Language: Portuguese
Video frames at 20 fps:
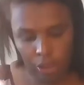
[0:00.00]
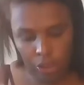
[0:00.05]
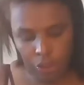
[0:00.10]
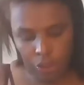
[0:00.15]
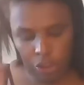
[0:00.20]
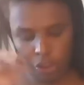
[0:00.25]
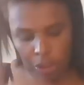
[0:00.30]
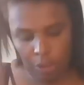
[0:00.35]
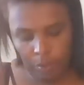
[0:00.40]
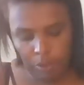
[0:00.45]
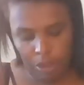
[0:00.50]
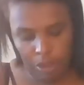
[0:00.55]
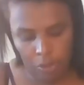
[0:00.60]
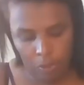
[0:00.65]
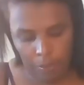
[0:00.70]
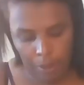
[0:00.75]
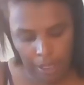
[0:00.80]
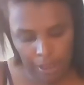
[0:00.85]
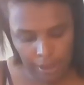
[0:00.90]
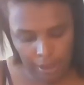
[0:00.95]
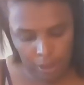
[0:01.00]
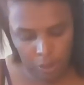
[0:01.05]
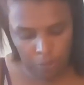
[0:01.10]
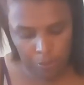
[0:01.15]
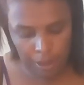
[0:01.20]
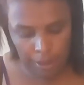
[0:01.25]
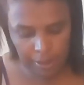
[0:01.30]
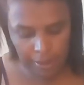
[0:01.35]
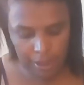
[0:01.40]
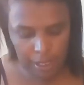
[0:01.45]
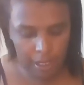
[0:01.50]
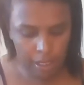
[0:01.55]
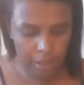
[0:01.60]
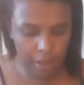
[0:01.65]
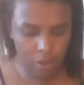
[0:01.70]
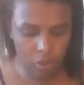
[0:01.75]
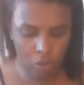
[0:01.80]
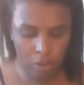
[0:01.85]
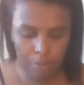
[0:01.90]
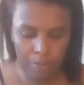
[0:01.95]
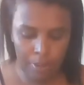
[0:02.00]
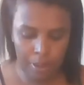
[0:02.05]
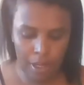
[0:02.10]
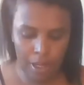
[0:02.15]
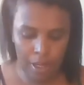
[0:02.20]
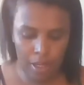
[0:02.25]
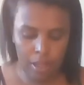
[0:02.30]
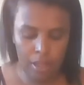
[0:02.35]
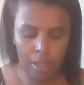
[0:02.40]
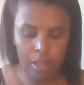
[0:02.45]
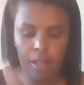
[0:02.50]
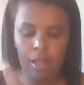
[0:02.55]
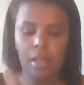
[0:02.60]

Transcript: lojinha, menina, que eu passei, eu passei lá e comprei.